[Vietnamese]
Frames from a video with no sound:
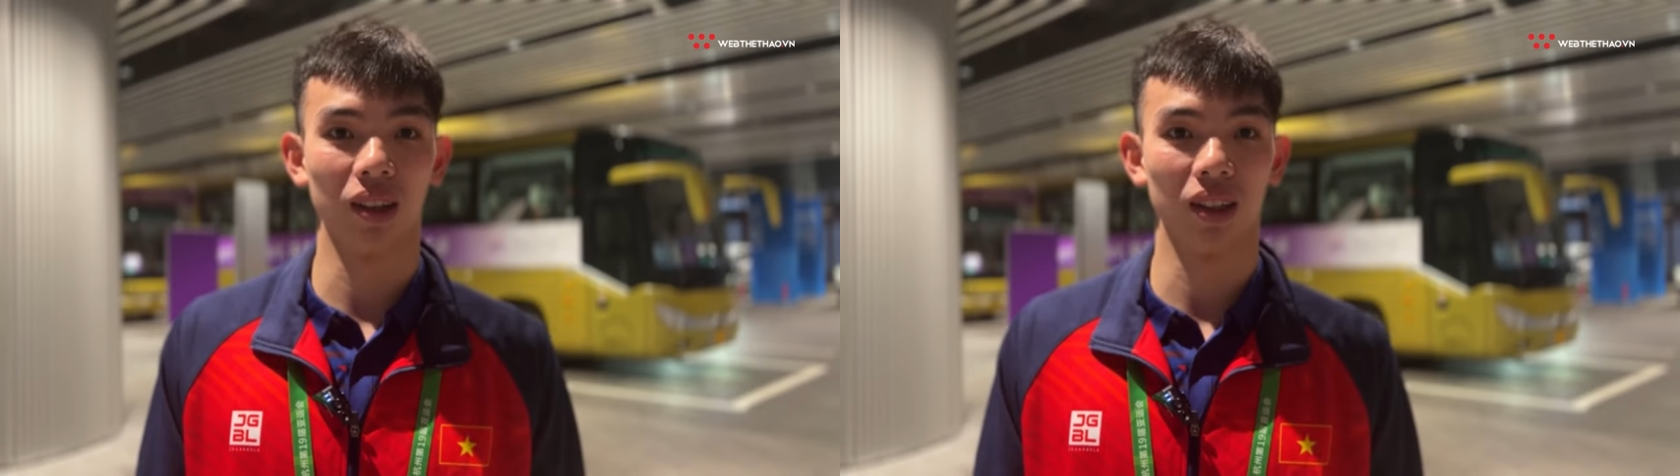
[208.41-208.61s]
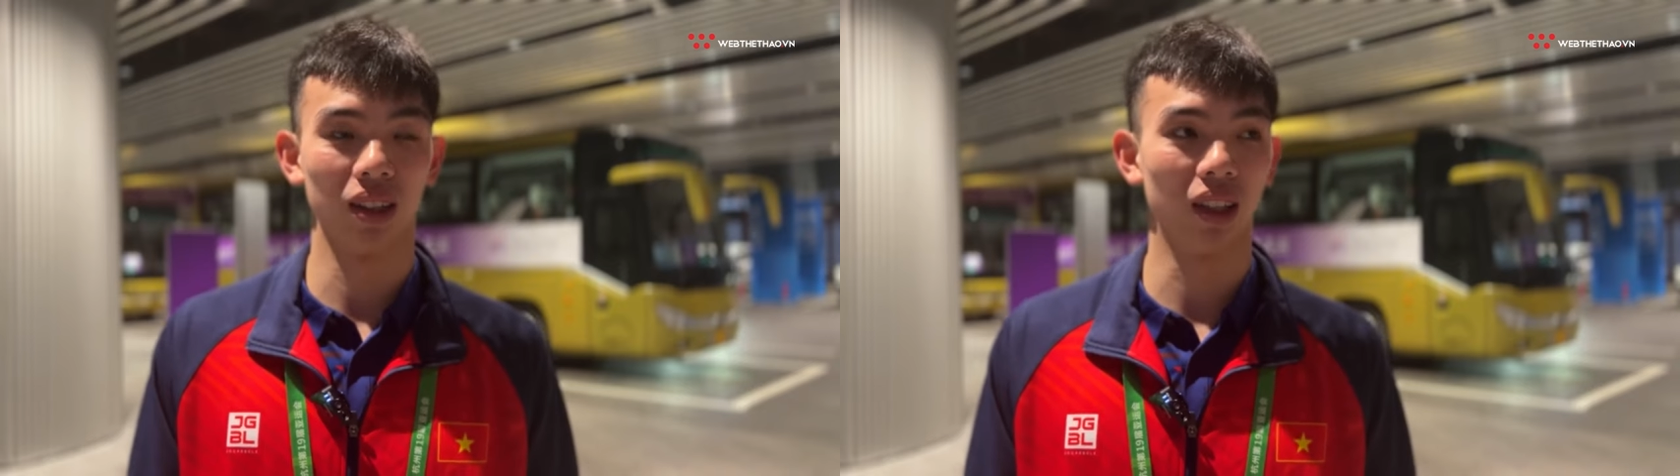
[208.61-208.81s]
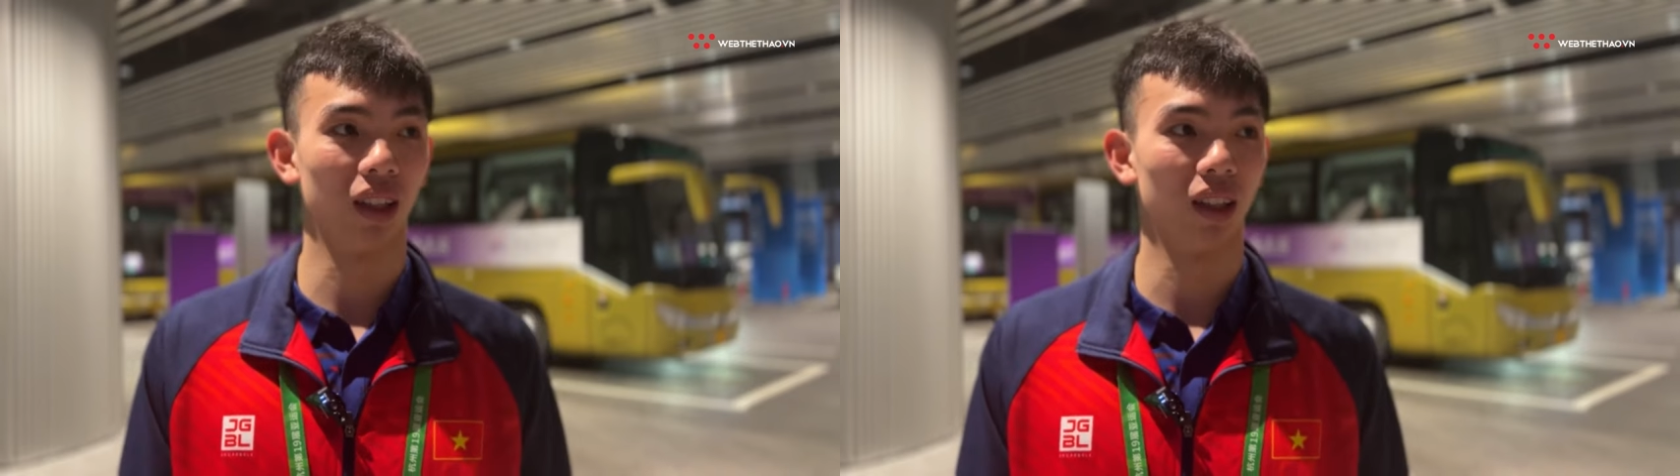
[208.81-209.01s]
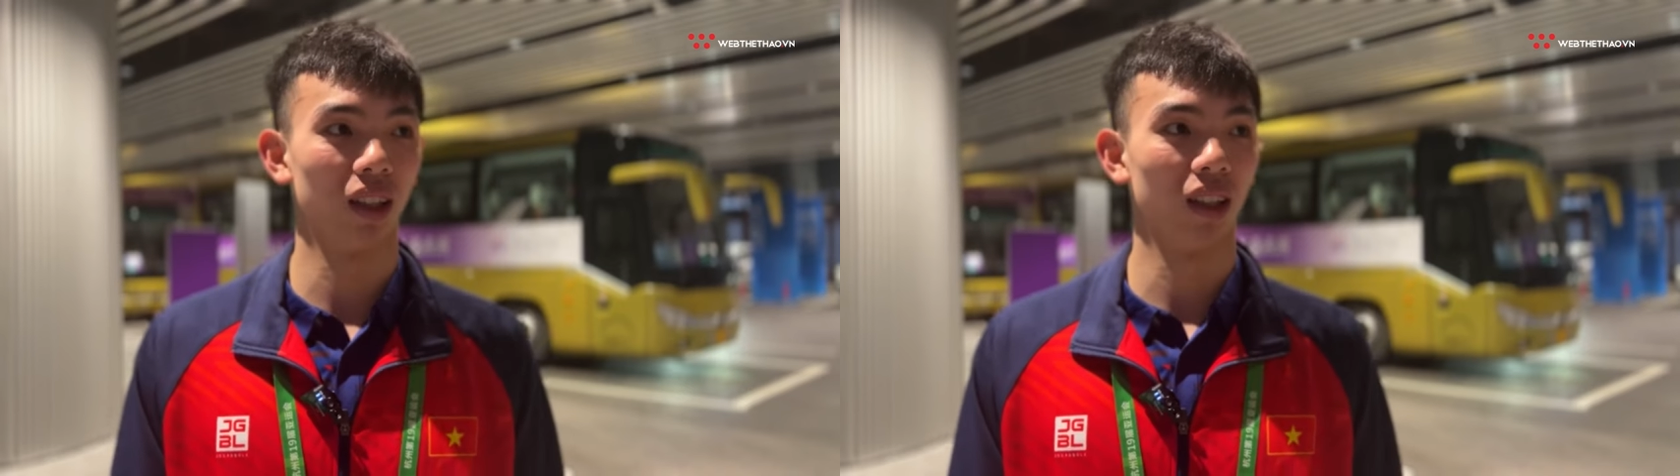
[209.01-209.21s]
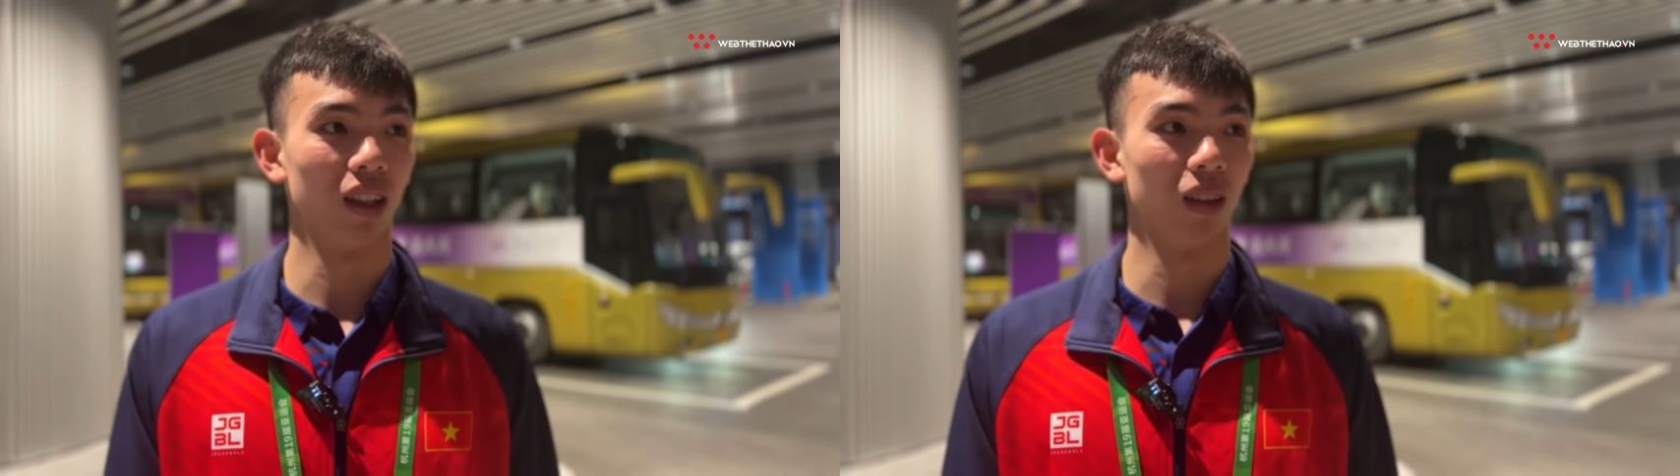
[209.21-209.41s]
Mục tiêu như nào?
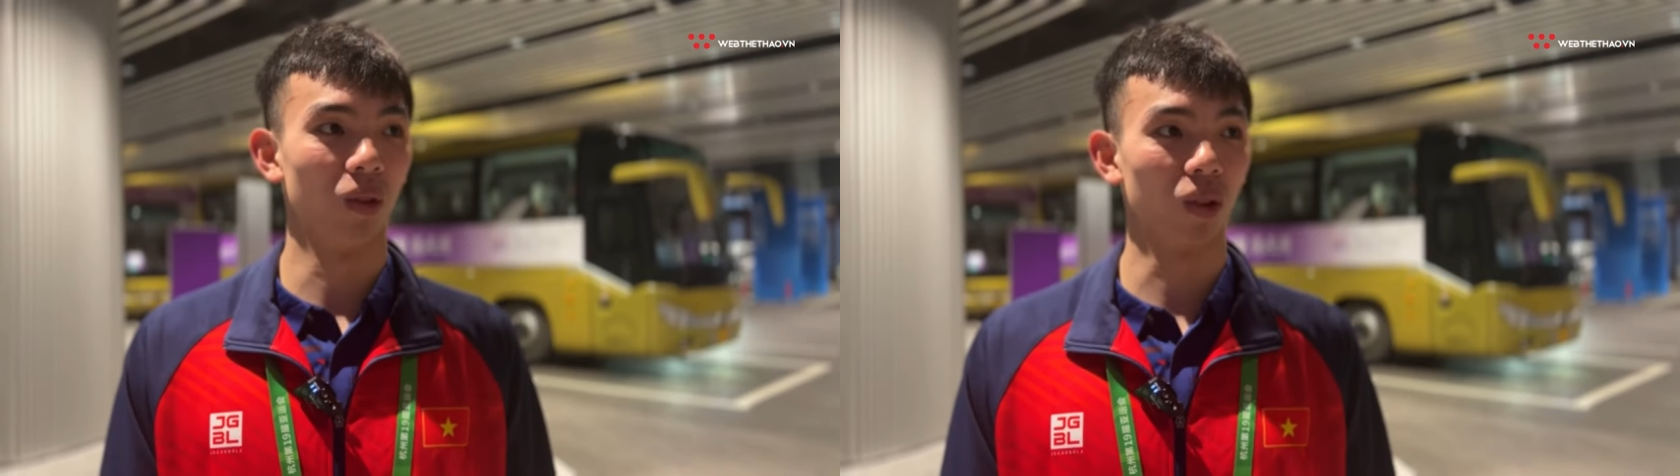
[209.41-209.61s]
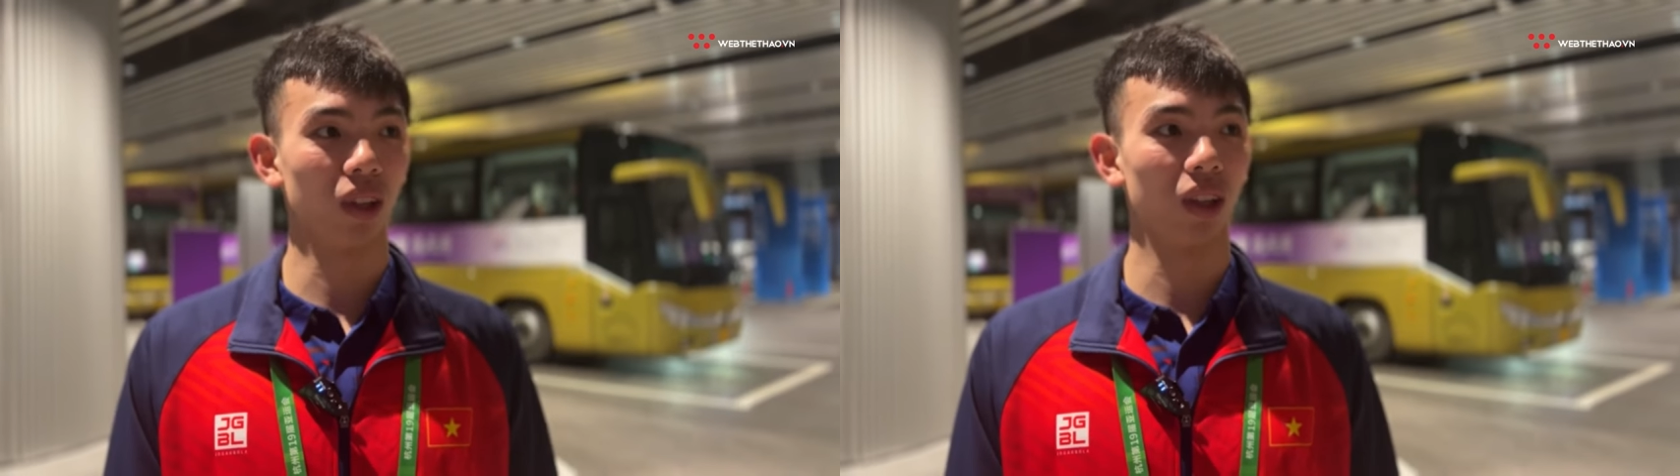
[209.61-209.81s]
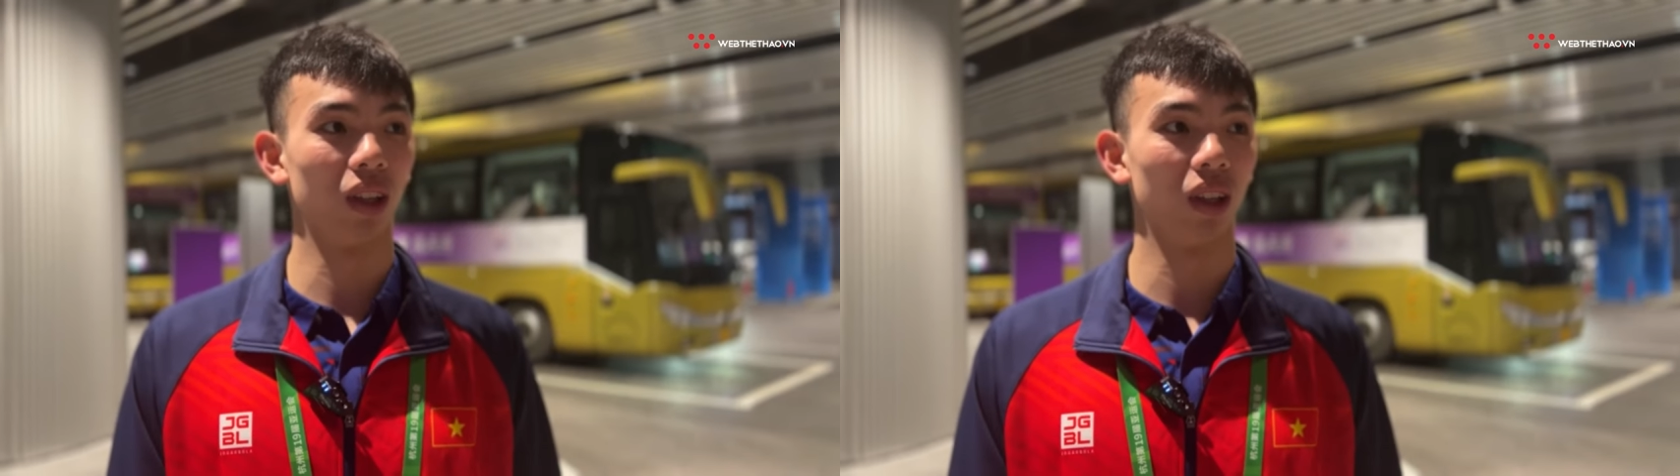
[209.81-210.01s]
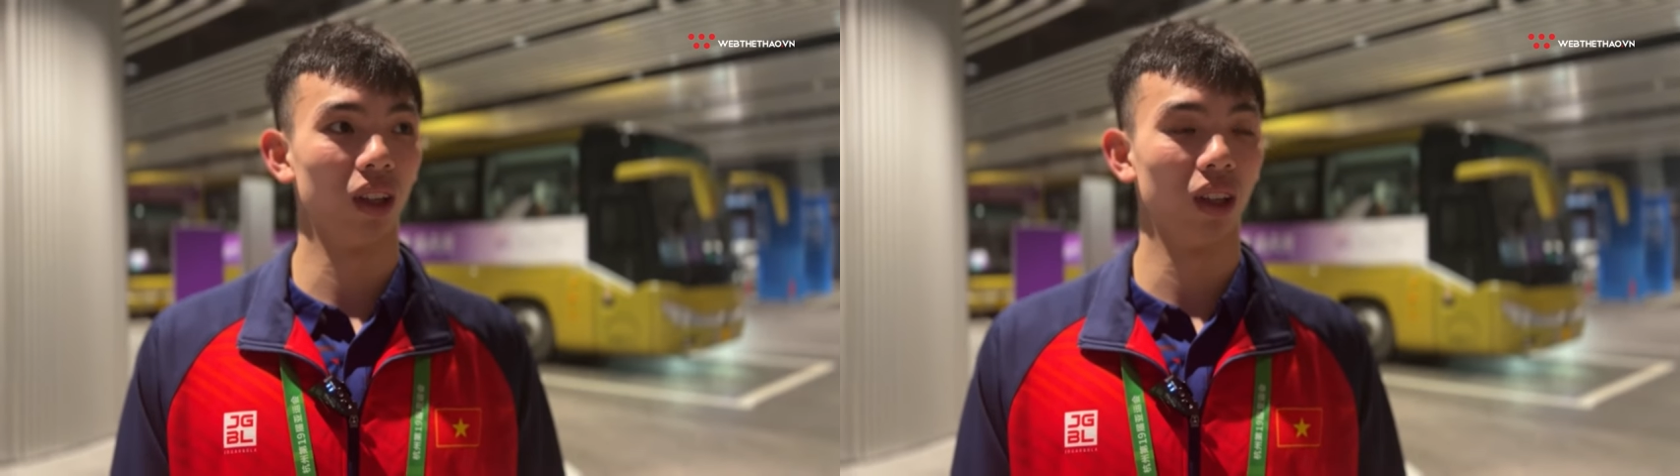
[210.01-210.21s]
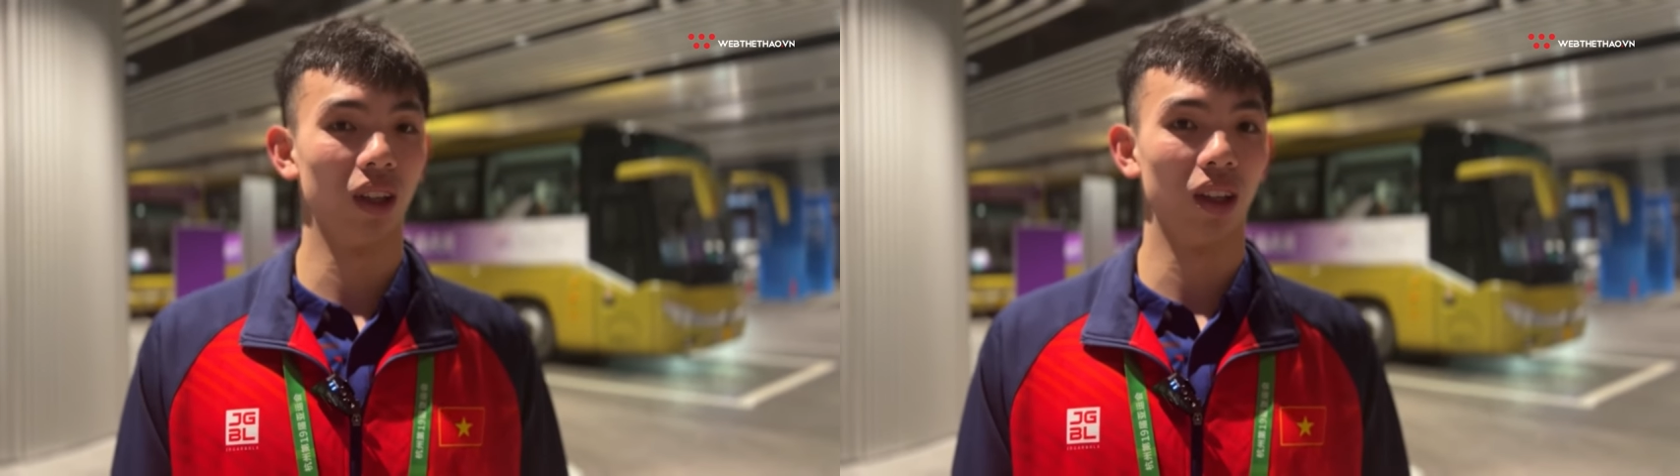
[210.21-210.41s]
Mục, mục tiêu về thông
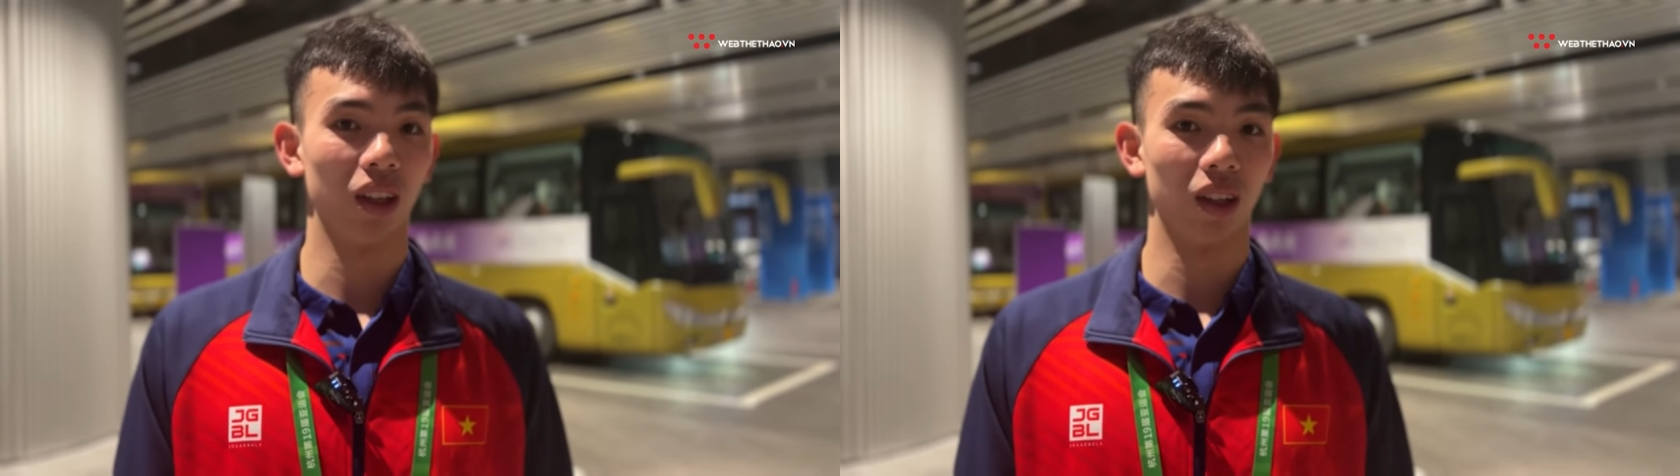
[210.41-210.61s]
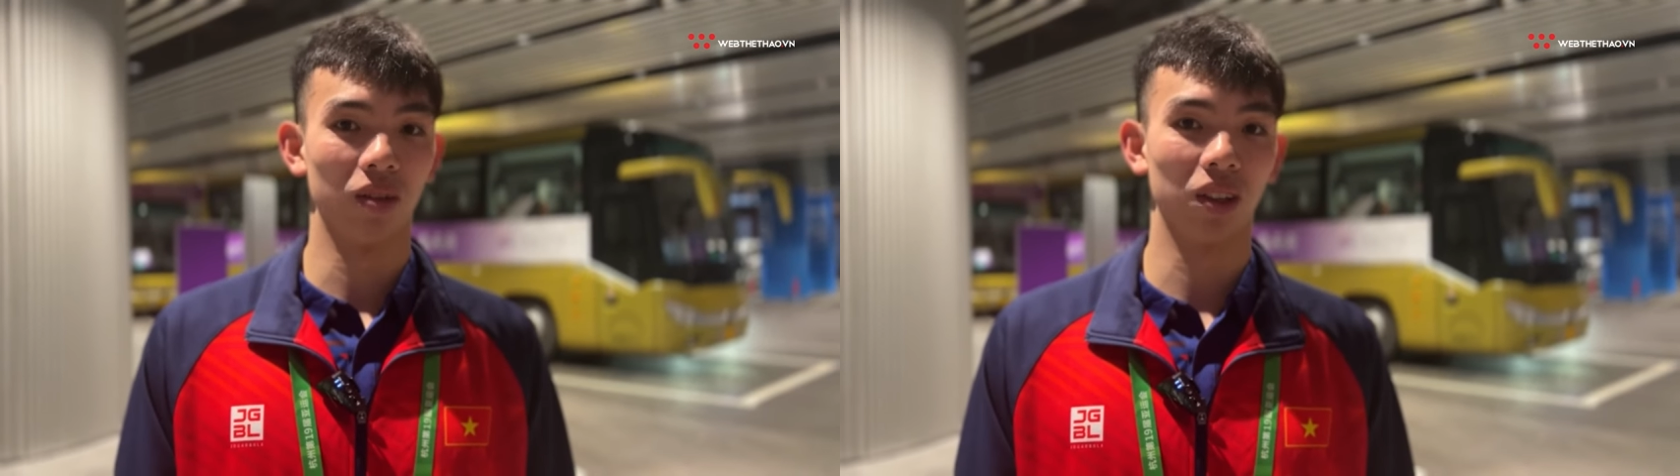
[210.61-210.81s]
số là như nào?